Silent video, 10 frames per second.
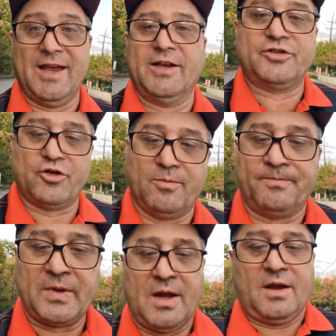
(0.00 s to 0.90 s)
ни о
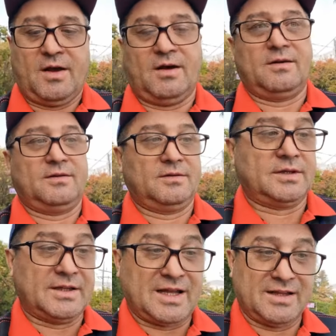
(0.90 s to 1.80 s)
чем. А,
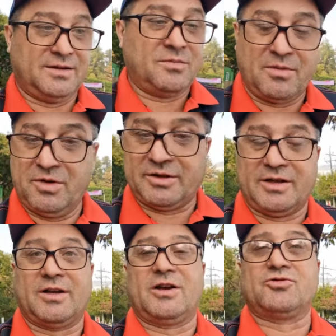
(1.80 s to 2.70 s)
на данный момент
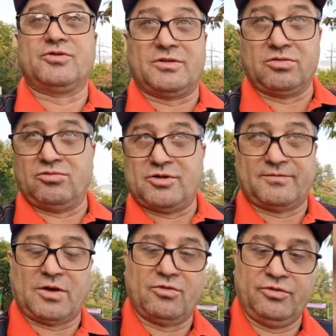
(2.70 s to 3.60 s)
я нахожусь уже
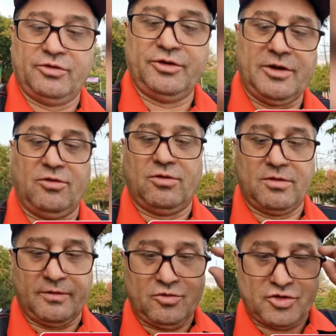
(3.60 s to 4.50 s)
вторую неделю
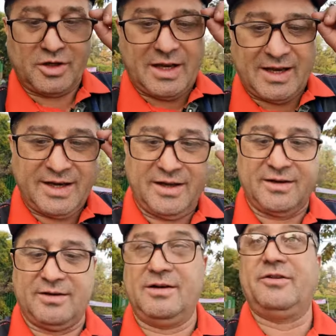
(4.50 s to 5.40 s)
в Южной
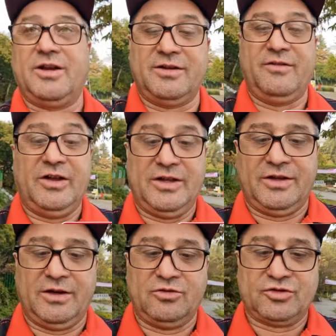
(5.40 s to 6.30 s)
Корее, или вернее две
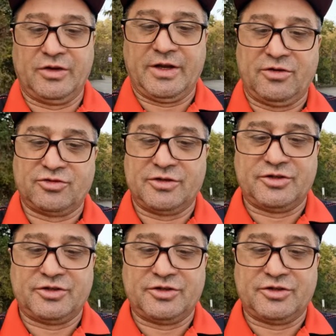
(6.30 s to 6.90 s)
недели в Южной Корее уже